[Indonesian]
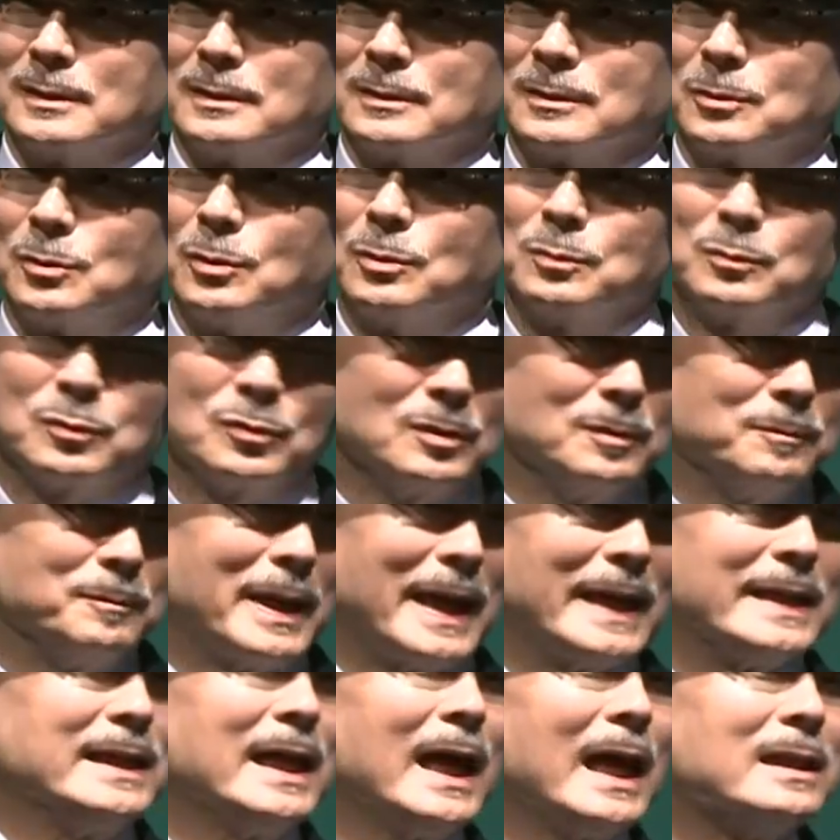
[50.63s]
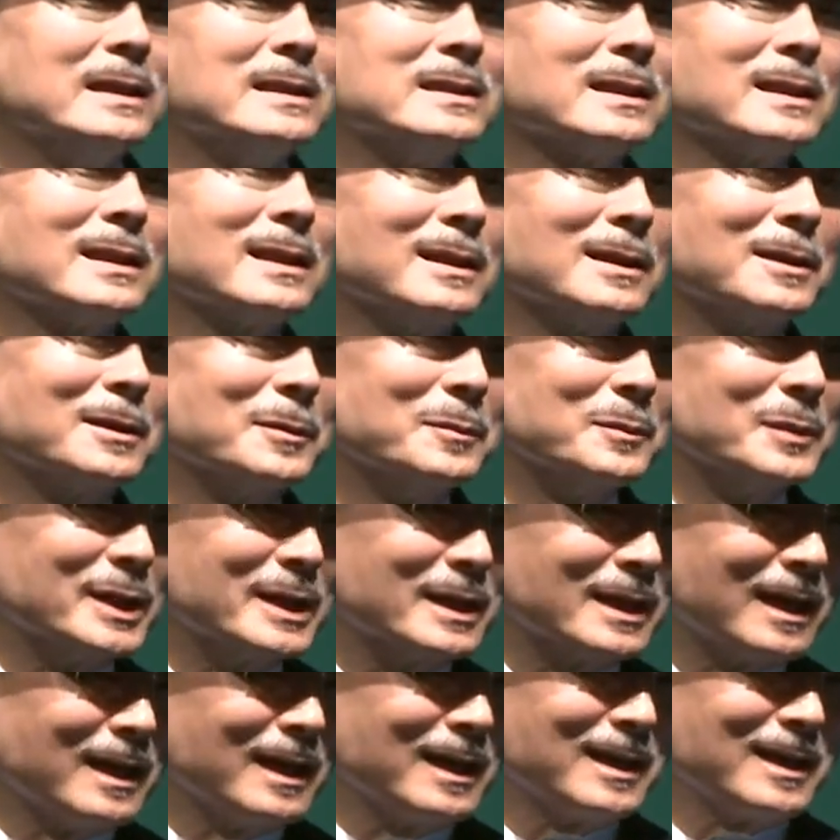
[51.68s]
saya tidak akan membuat Anda belajar
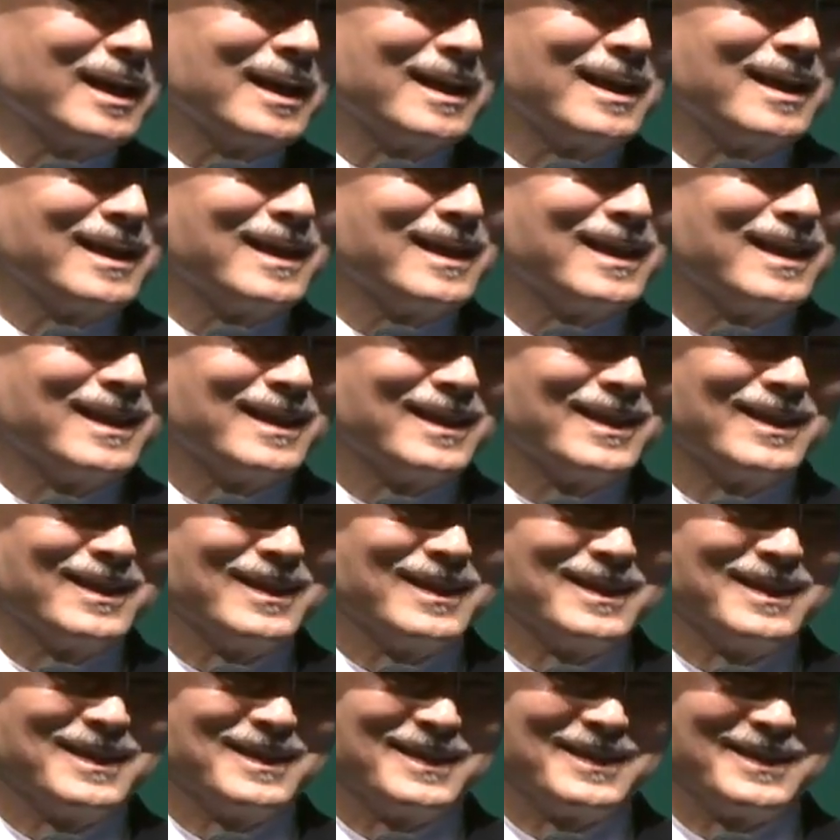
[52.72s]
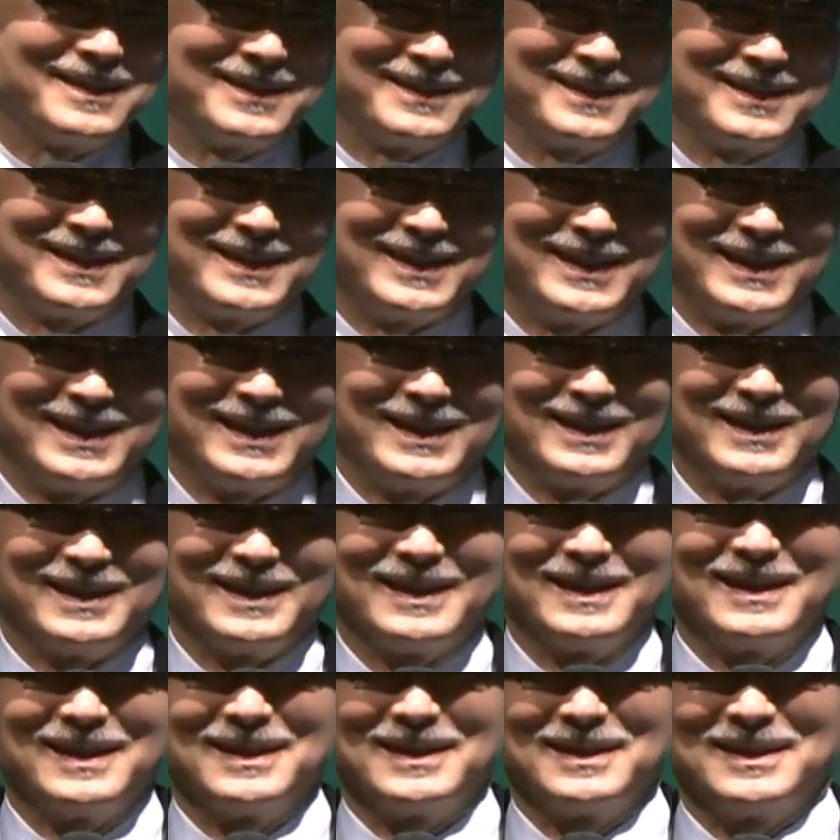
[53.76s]
terlalu banyak. Uh,
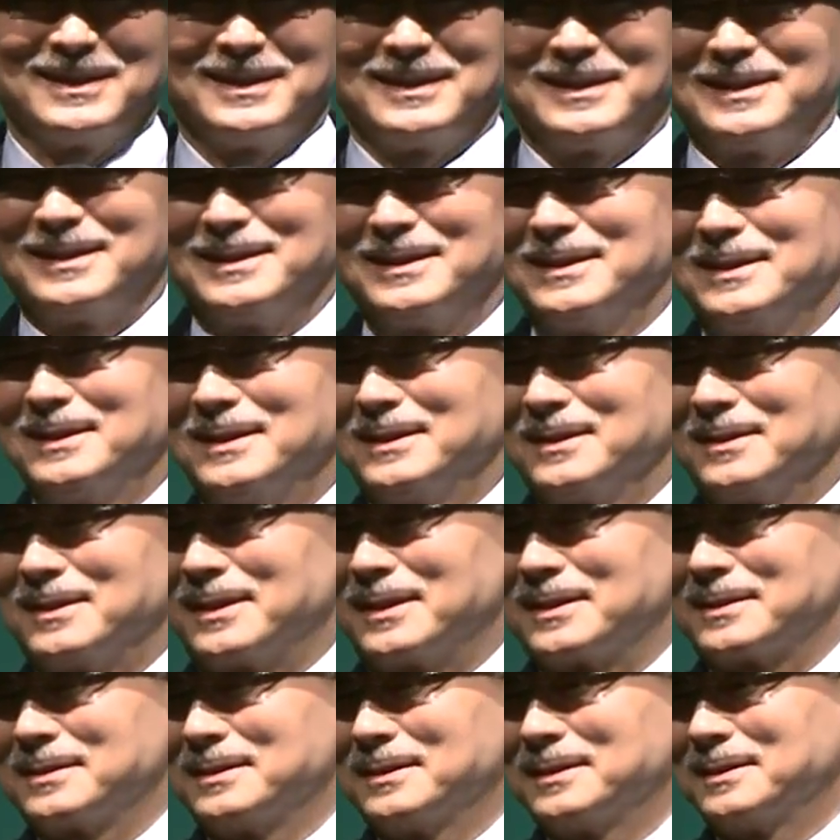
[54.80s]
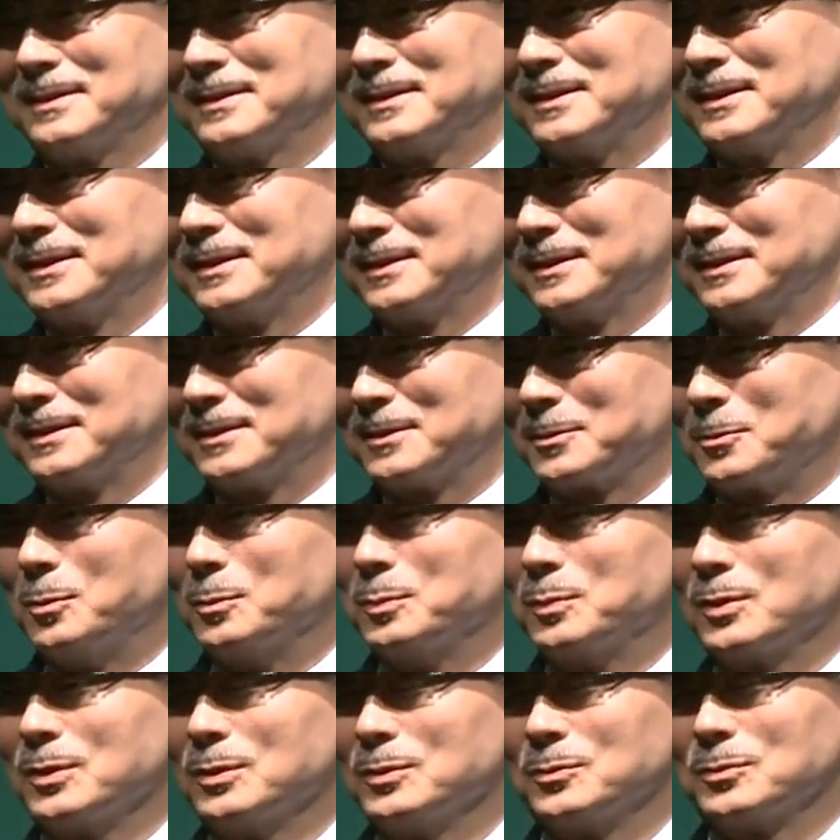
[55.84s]
saya hanya
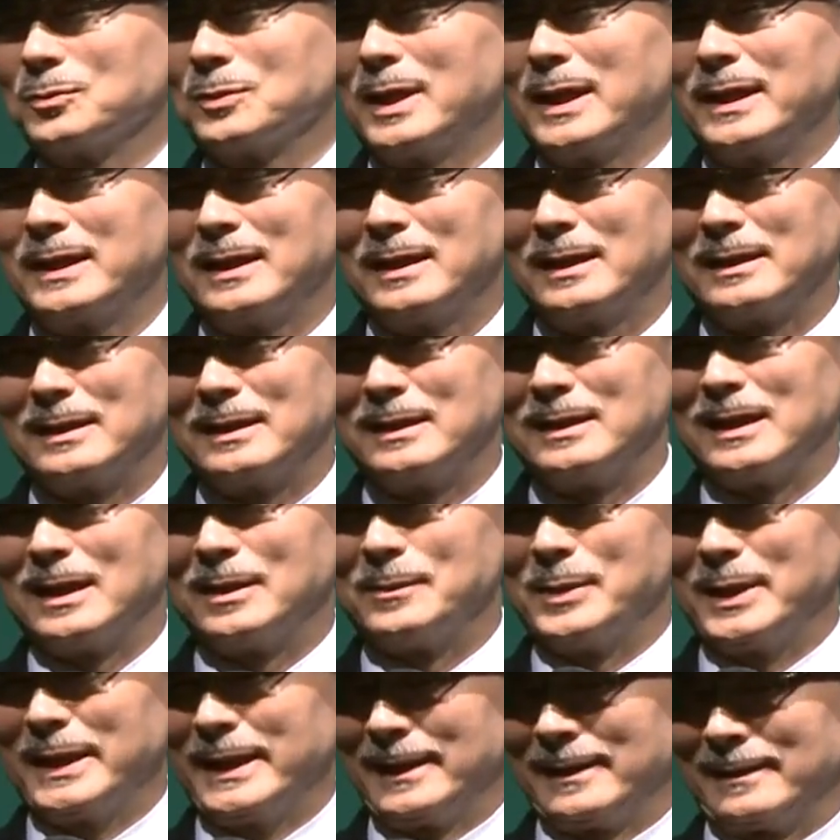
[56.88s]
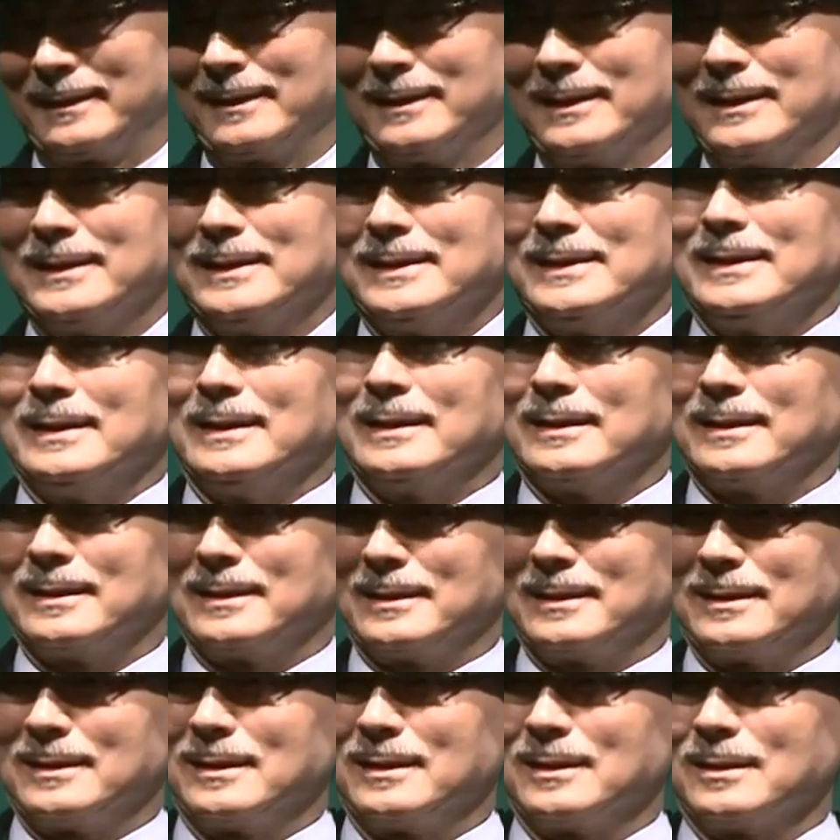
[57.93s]
akan memperbolehkan mereka yang
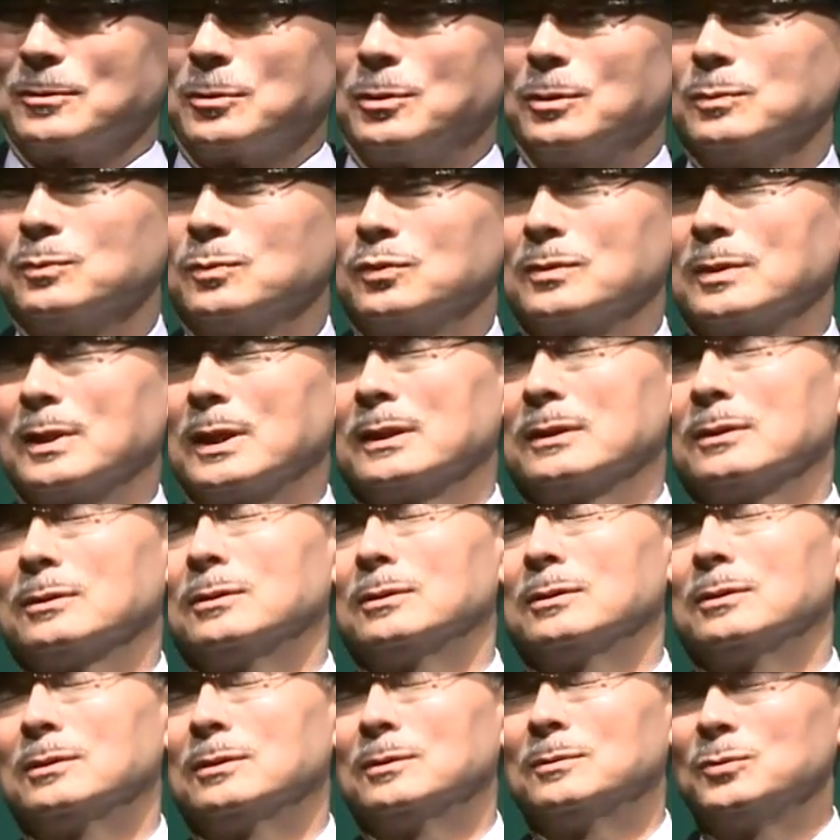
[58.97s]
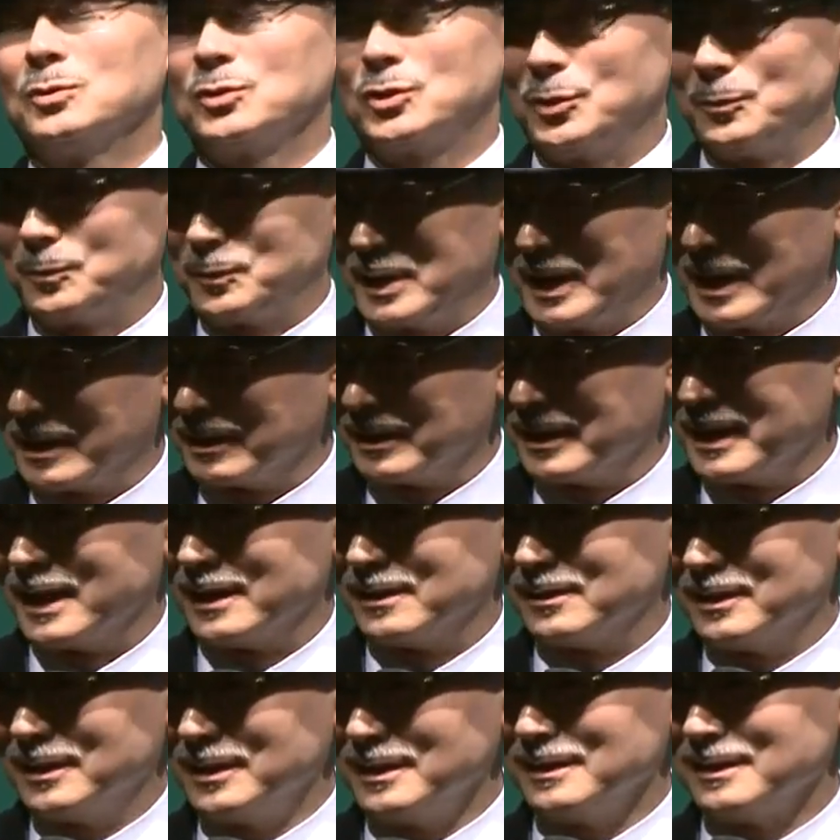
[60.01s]
terlahir sebagai seorang
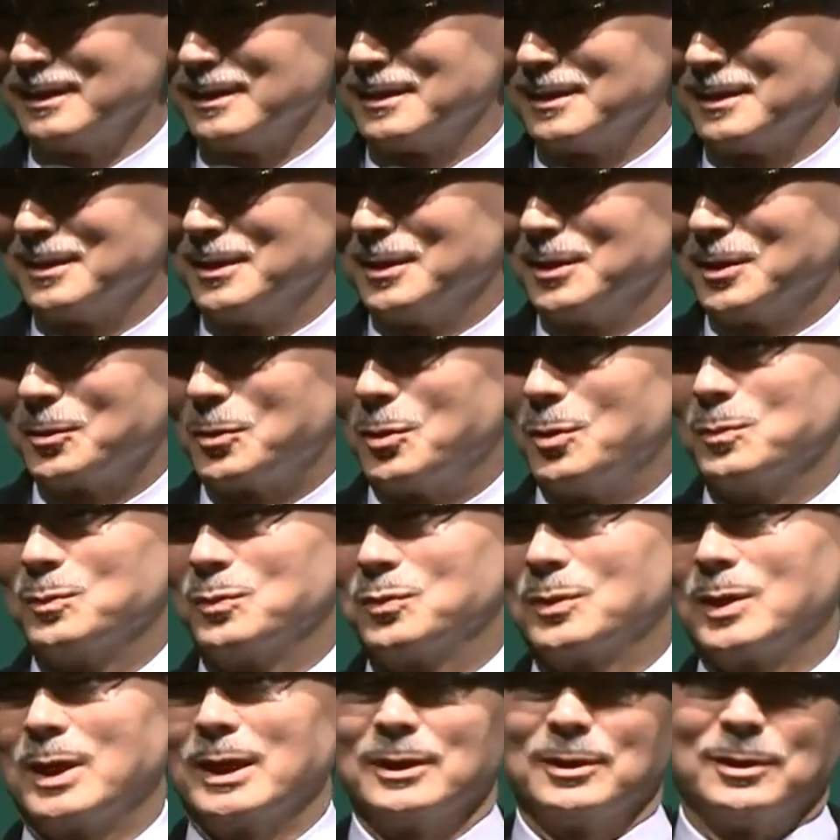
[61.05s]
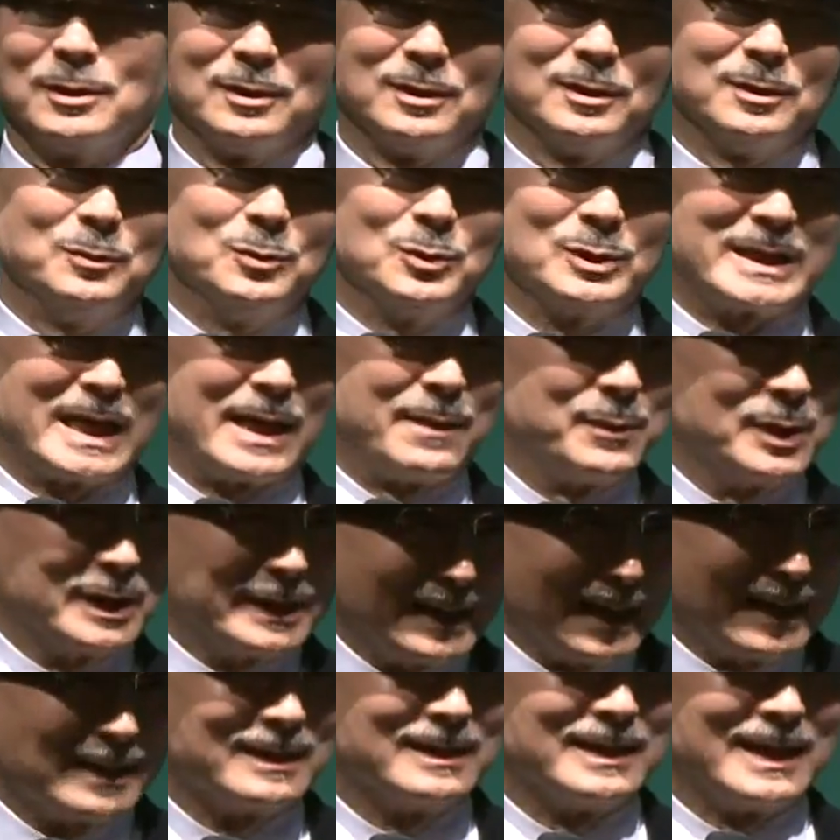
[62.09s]
terpelajar dan betul-betul menikmati
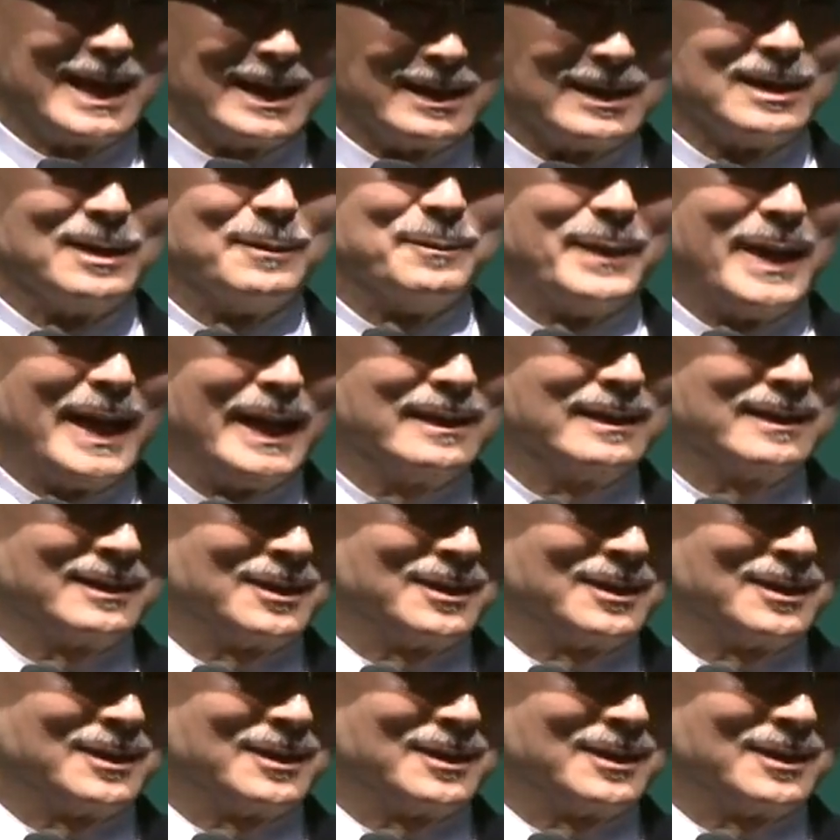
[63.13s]
proses belajar